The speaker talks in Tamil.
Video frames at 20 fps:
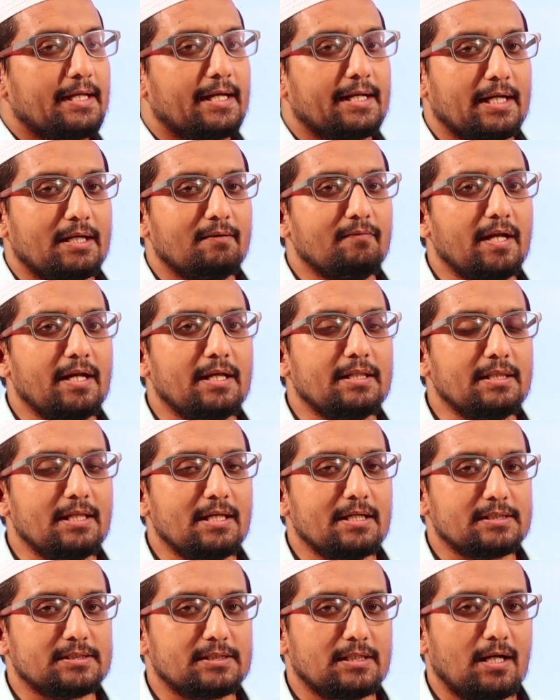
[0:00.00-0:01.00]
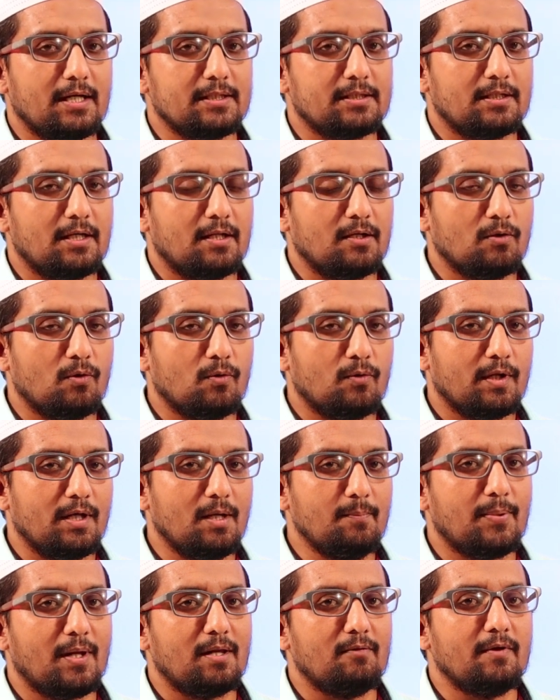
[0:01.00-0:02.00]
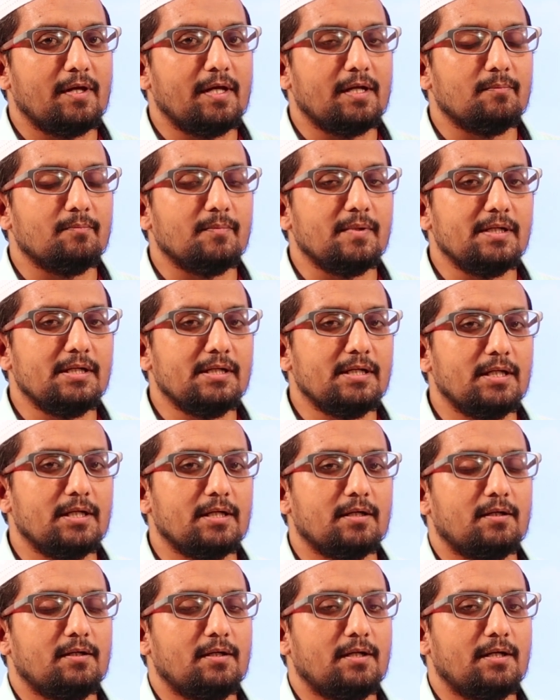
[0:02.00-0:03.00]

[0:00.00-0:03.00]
ஏற்கனவே இந்திய அரசாங்கத்தில் இருக்கக்கூடிய பல்வேறு மின்னணு